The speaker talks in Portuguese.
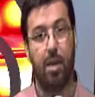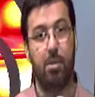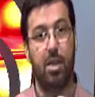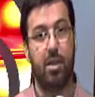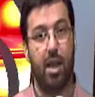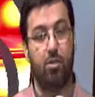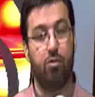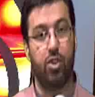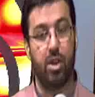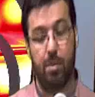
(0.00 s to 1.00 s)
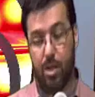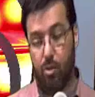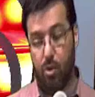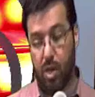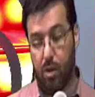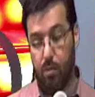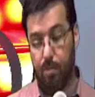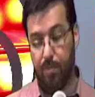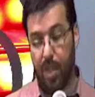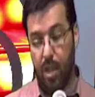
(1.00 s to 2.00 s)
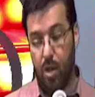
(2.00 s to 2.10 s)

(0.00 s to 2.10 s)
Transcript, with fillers: que é habilitado e foi chamado ao local.